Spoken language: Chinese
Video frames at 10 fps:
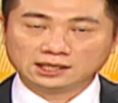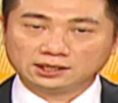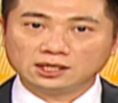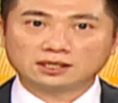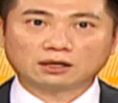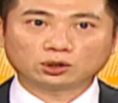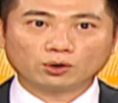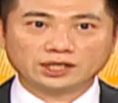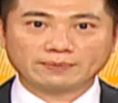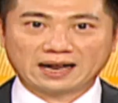至少
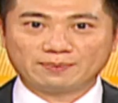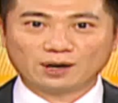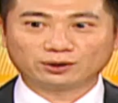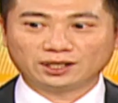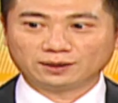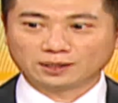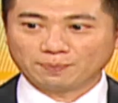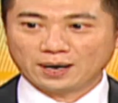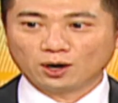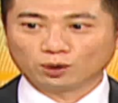投信买的标的的
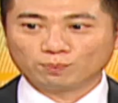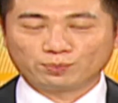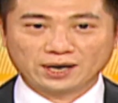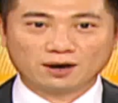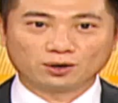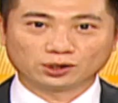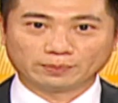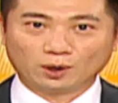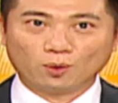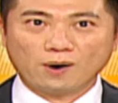背后不要有
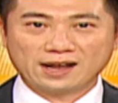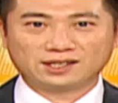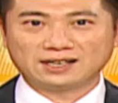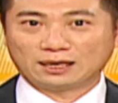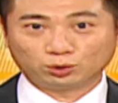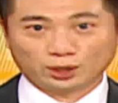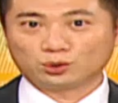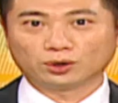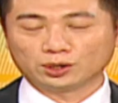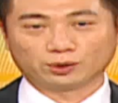什么外资来对
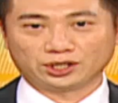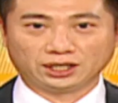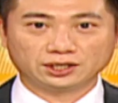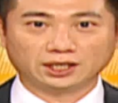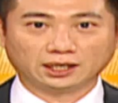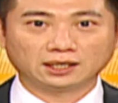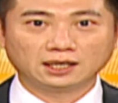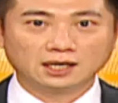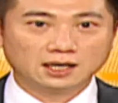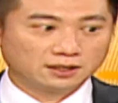坐这种情形。
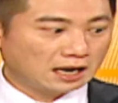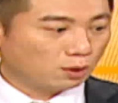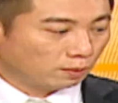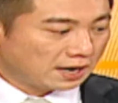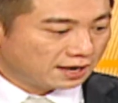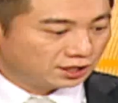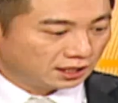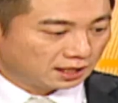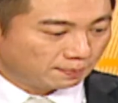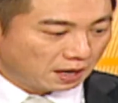那我们看
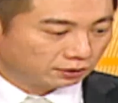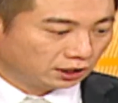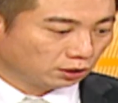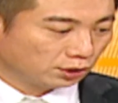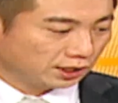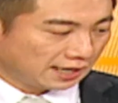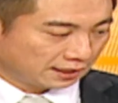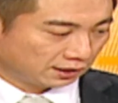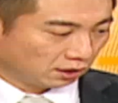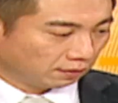几个标的都是这
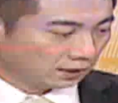样子哦，